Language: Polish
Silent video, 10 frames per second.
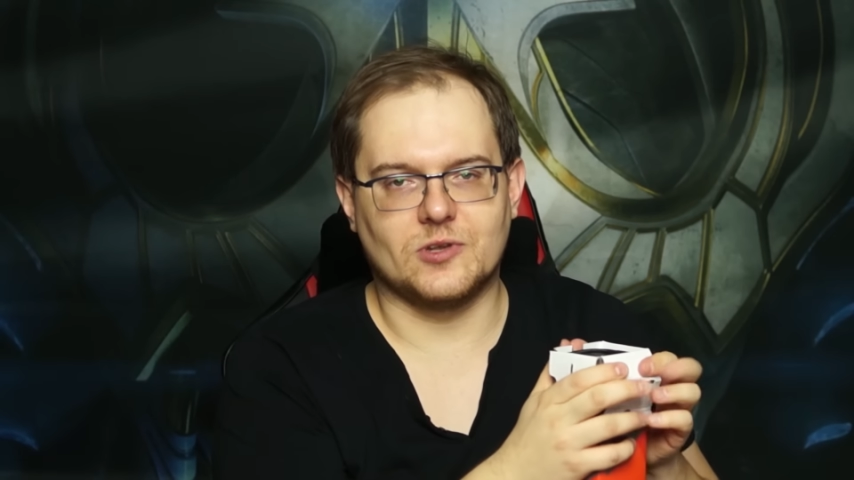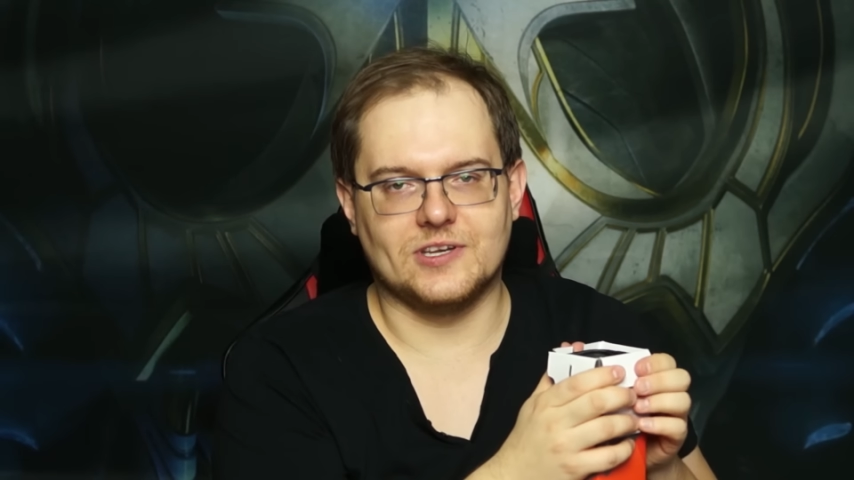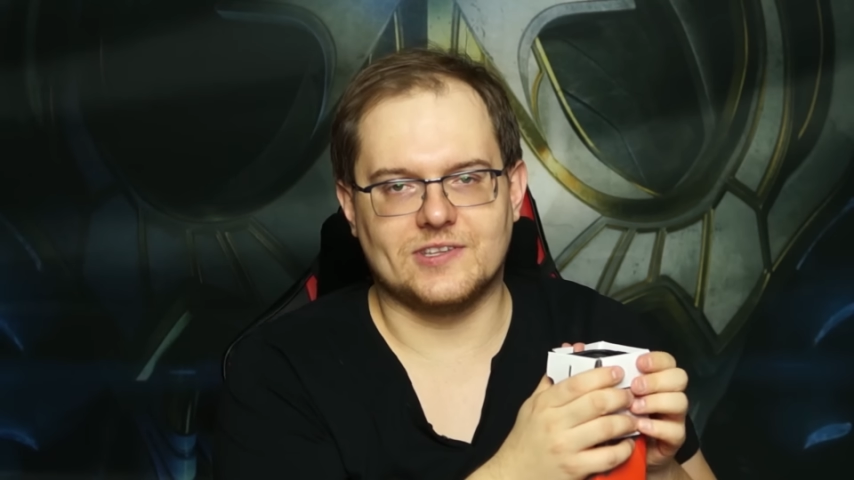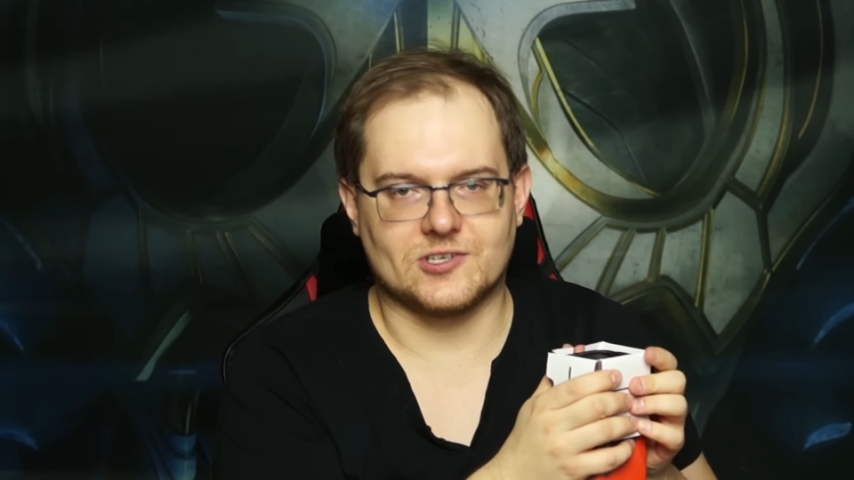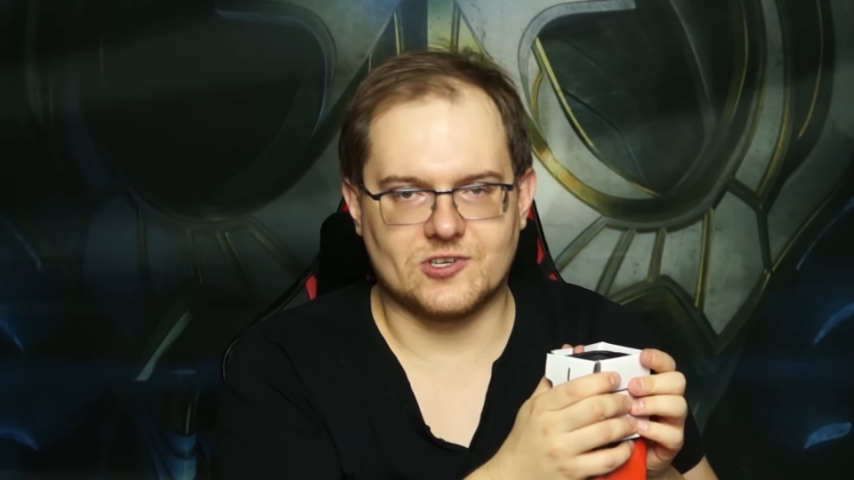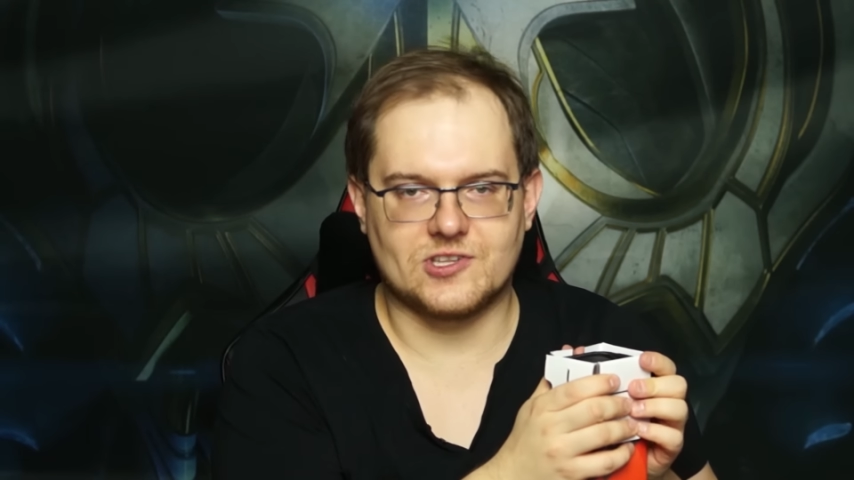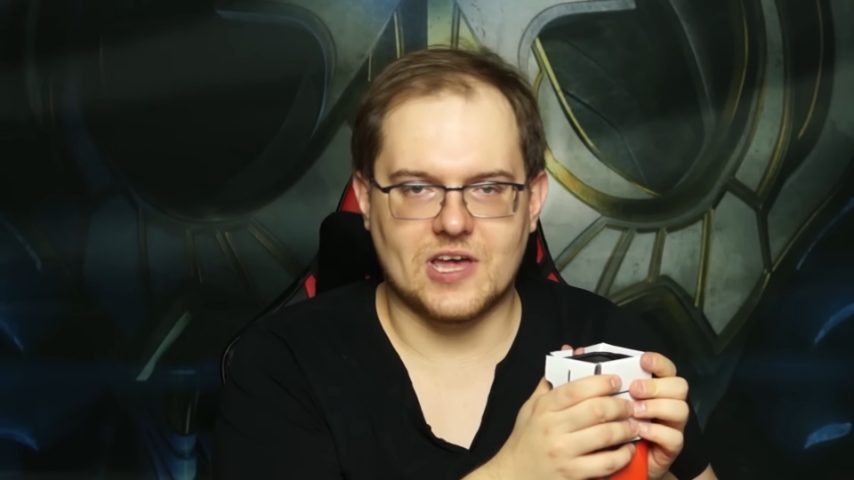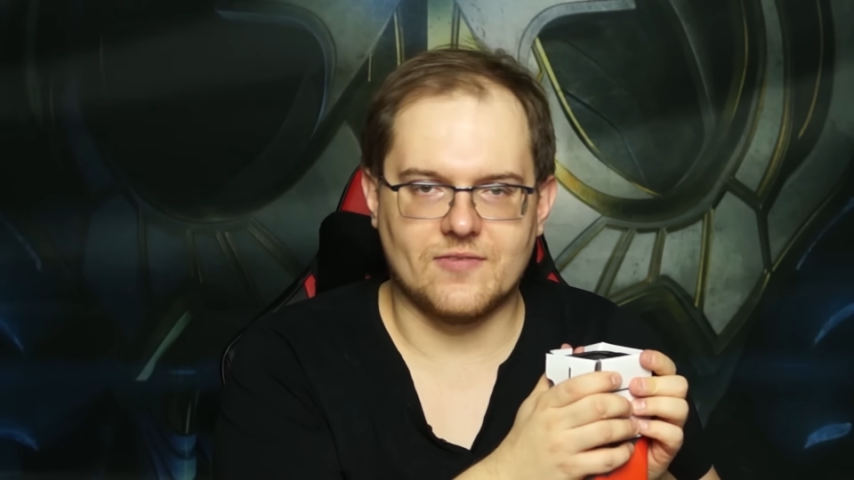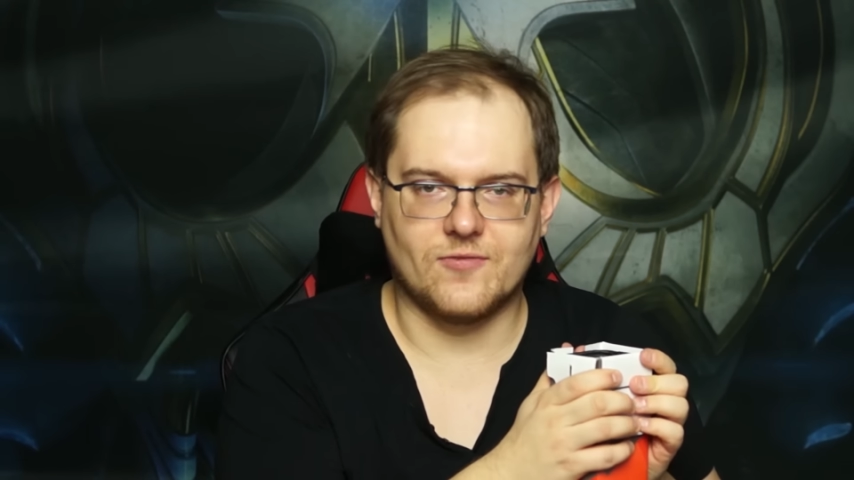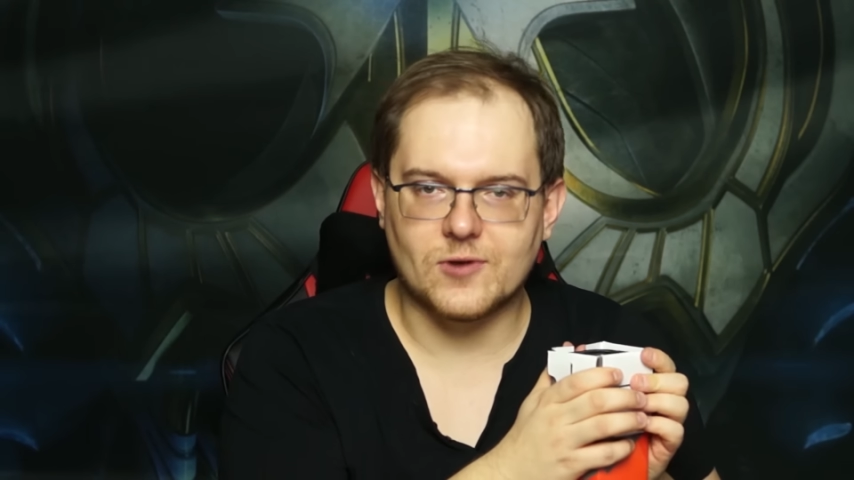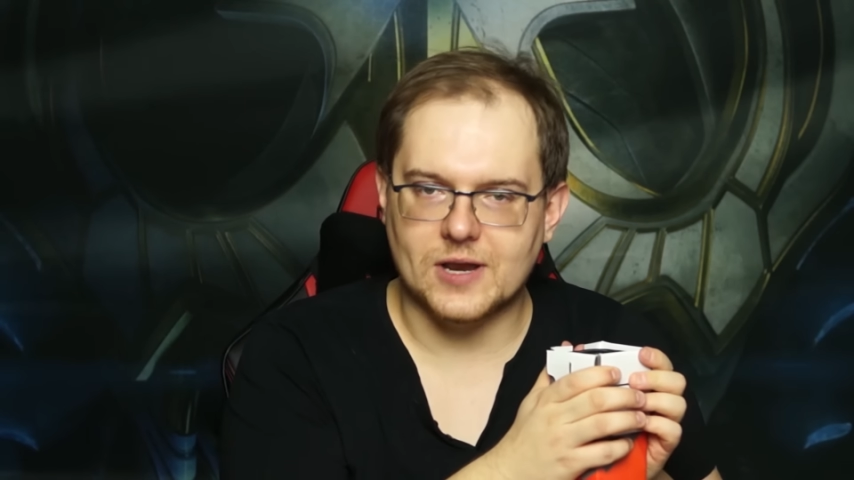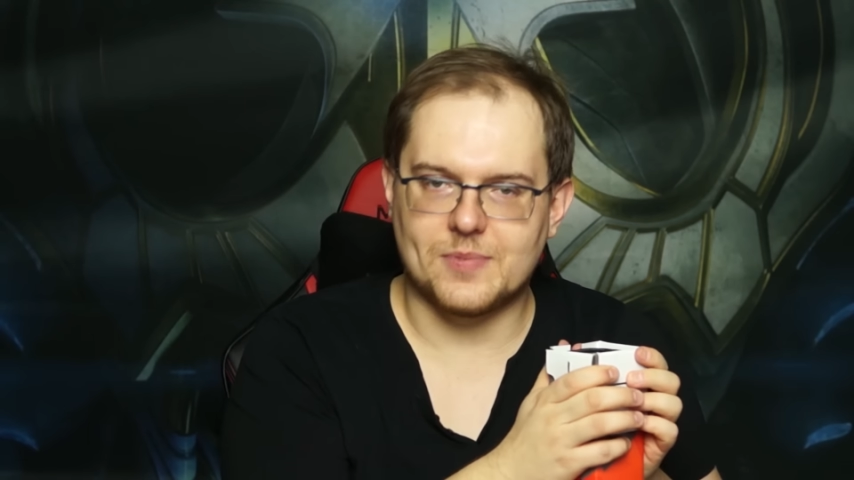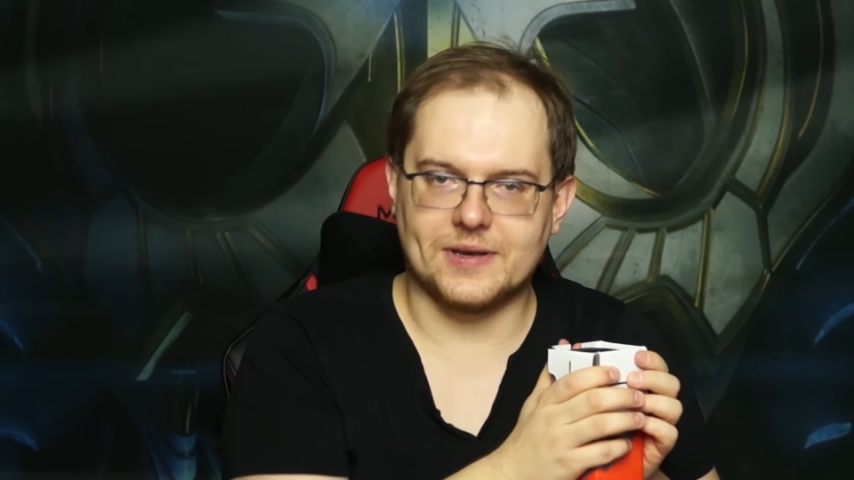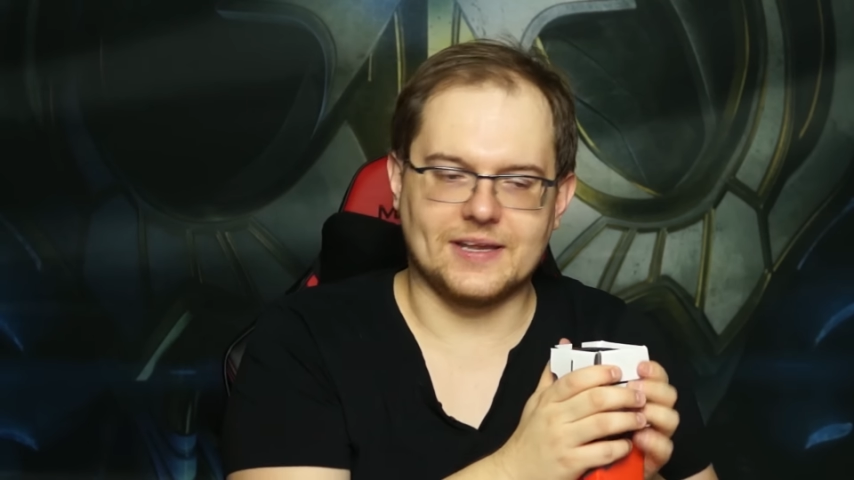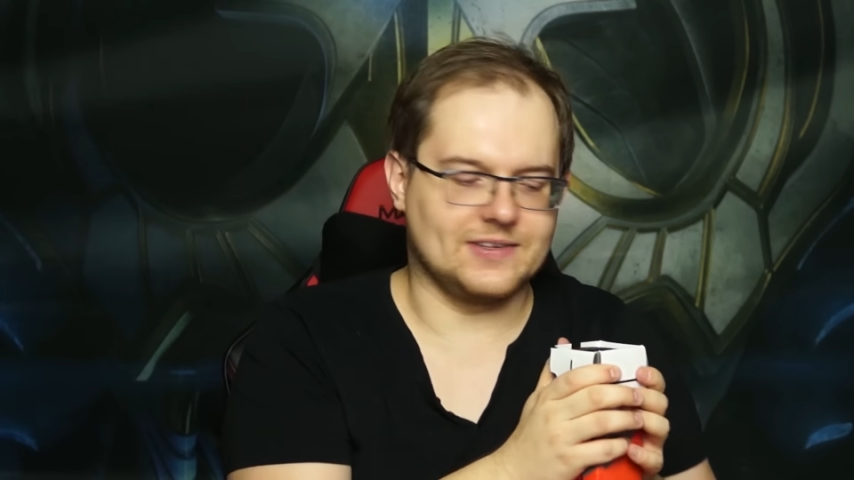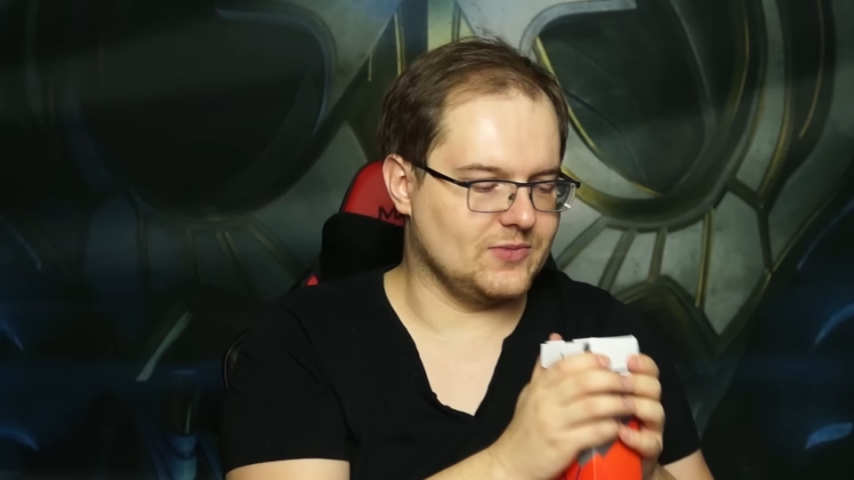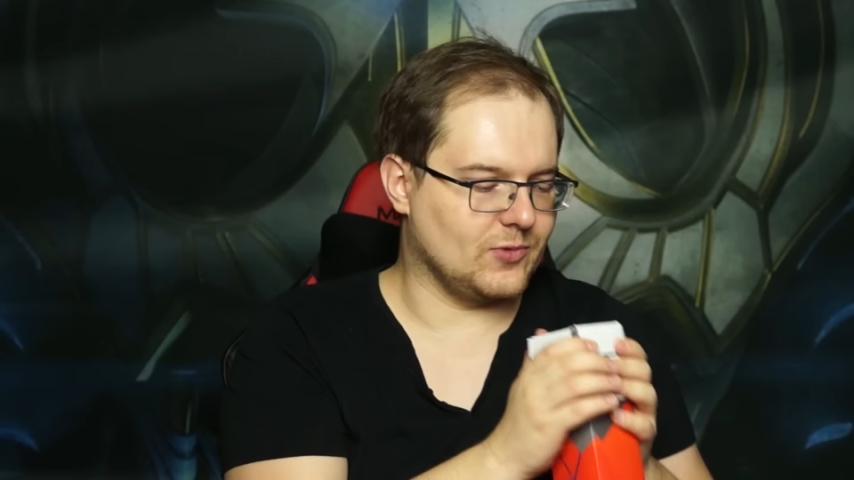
To nie jest tak, że dostałem furę pieniędzy